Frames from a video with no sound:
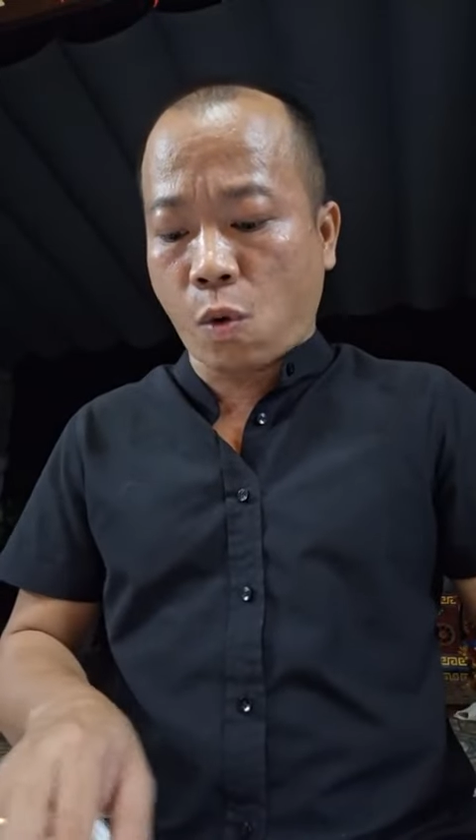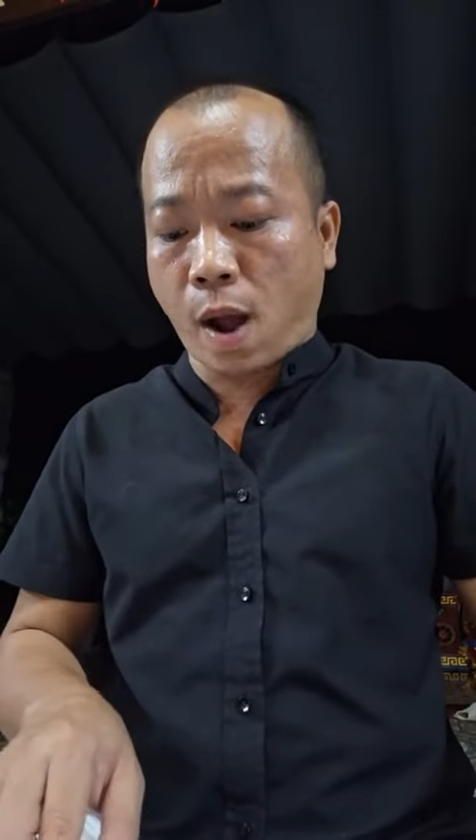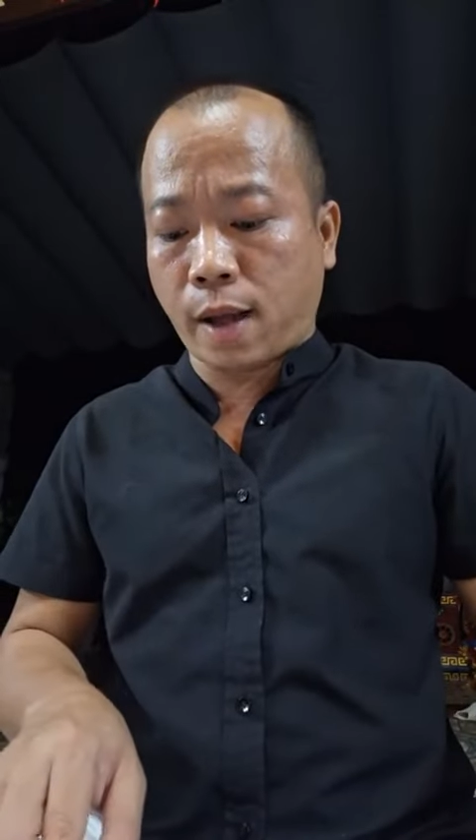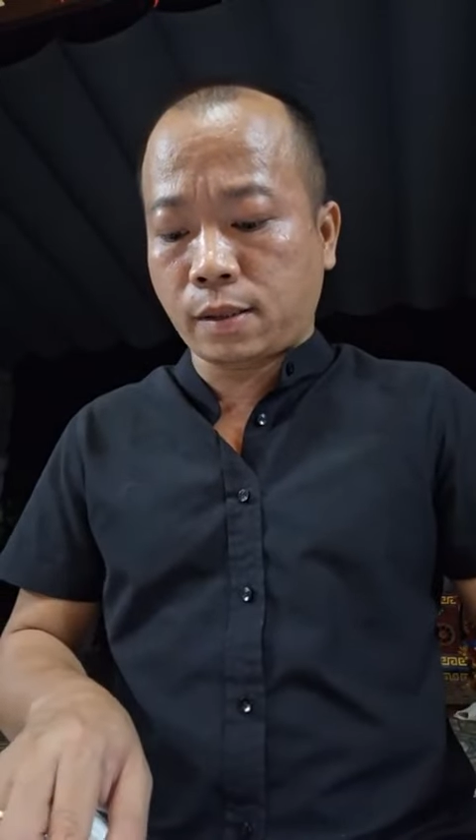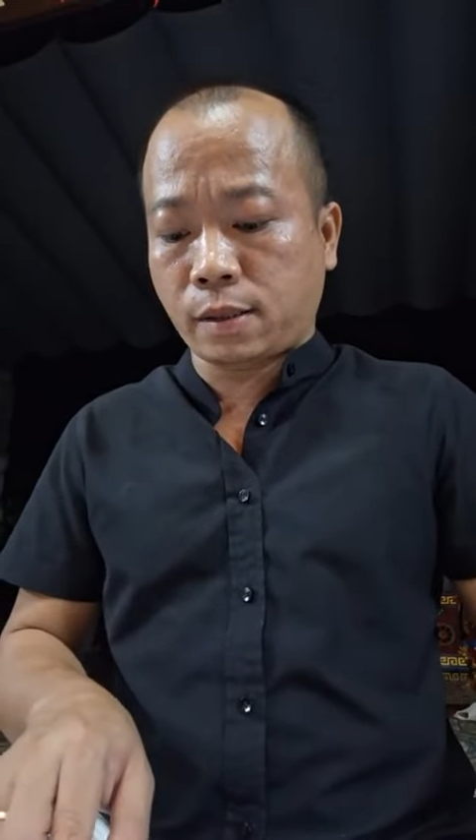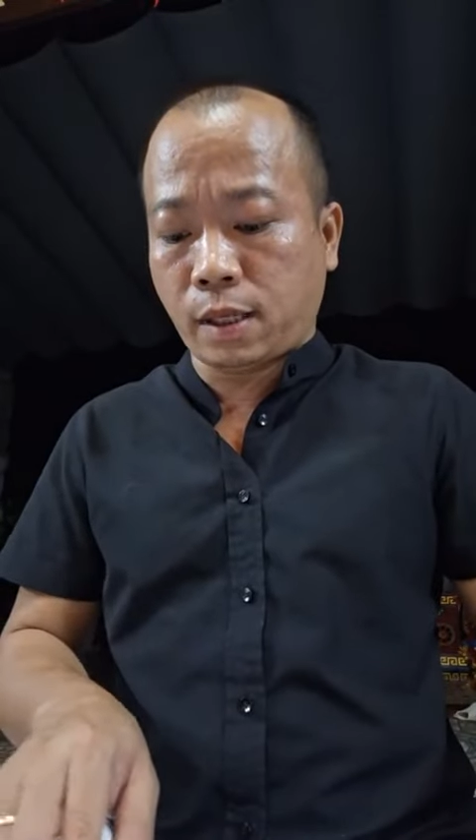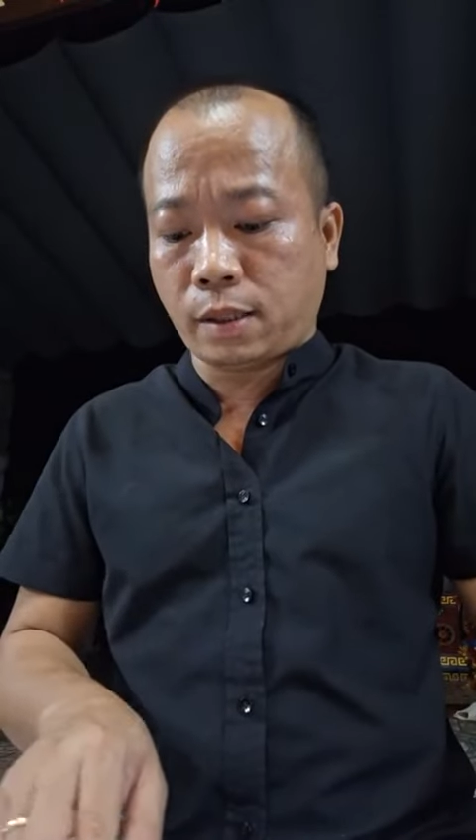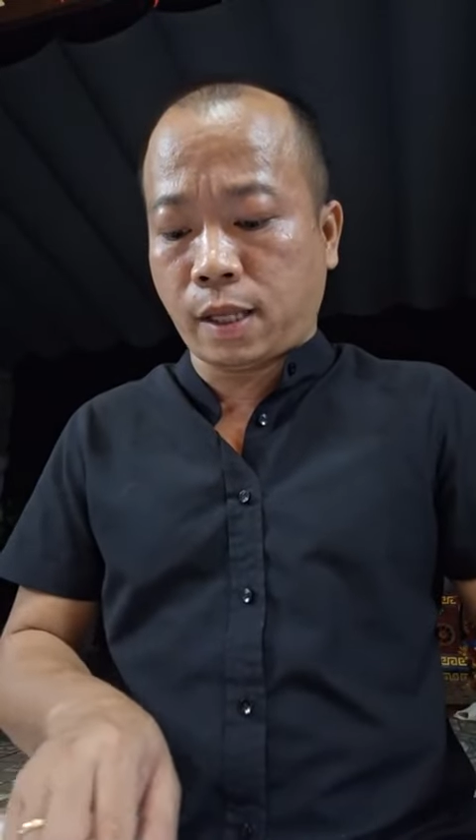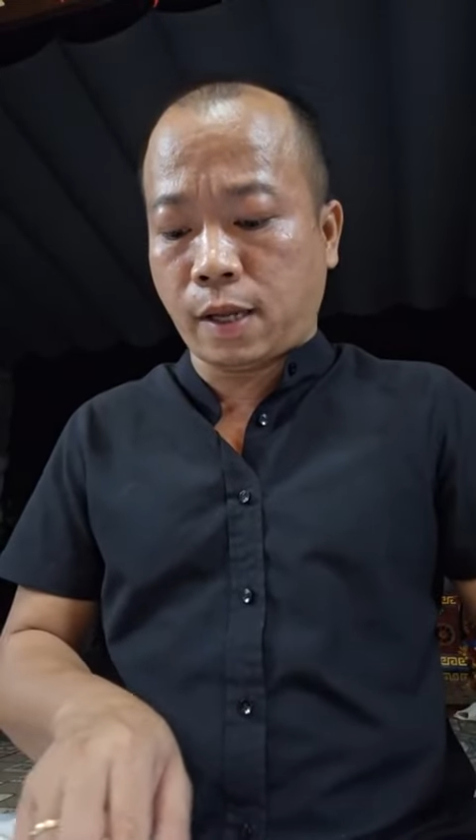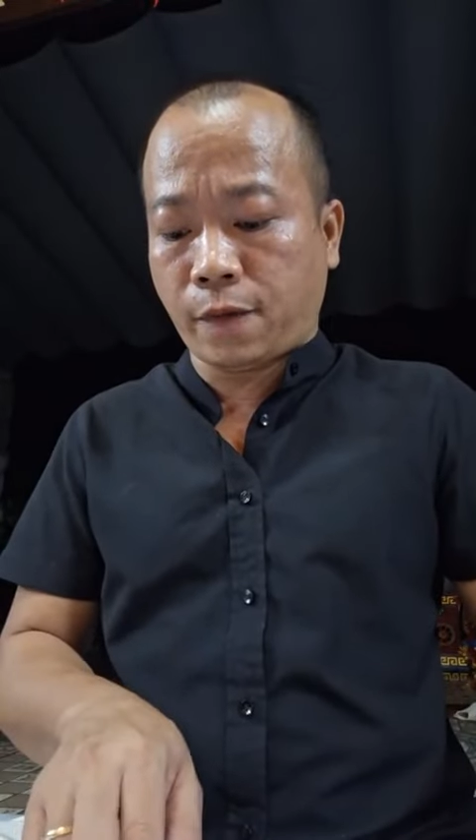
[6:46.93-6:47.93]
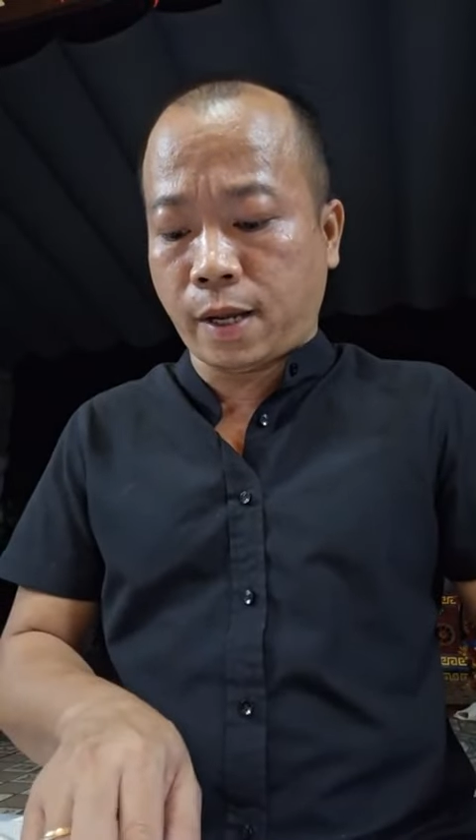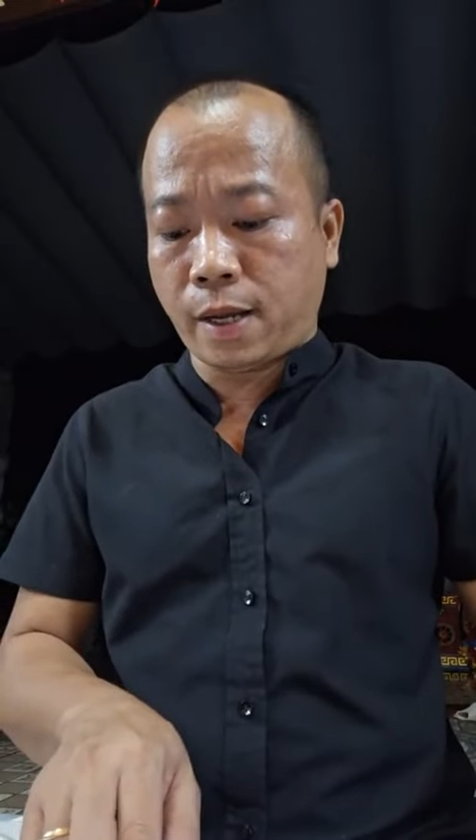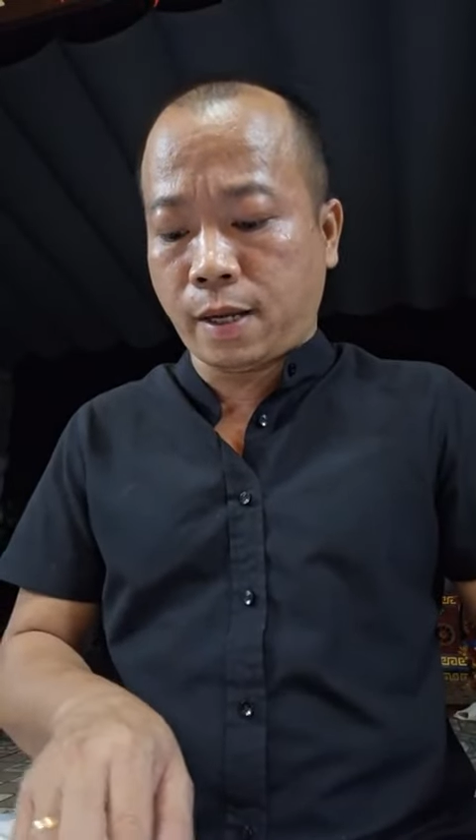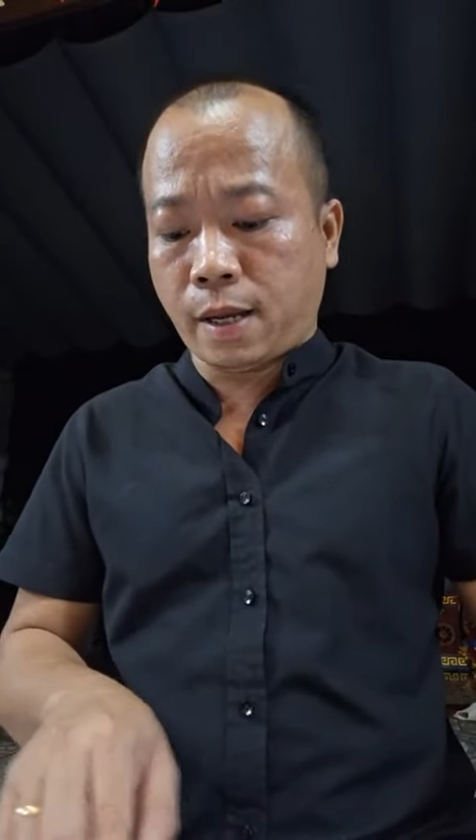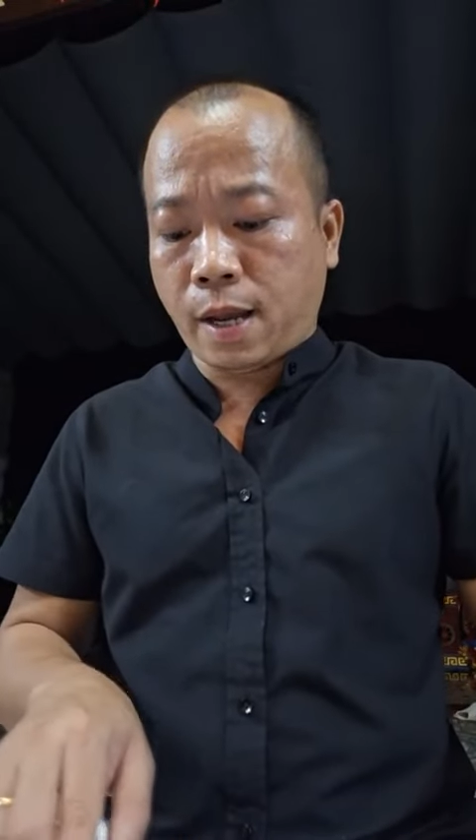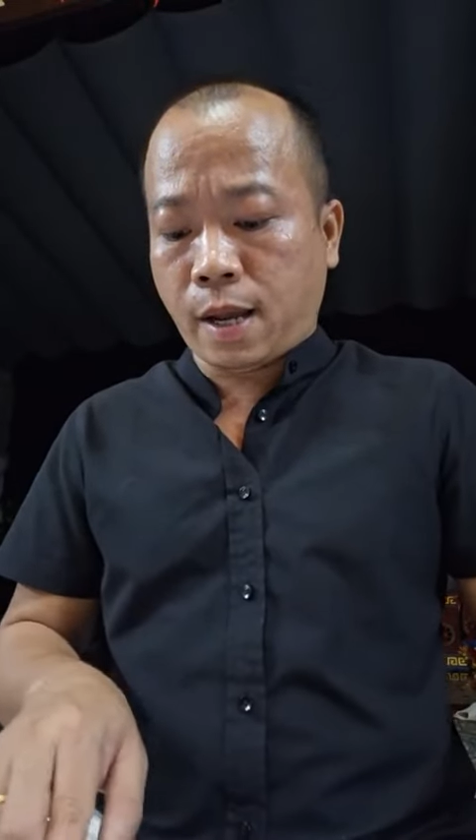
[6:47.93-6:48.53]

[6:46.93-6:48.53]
đoạn dứt thị phi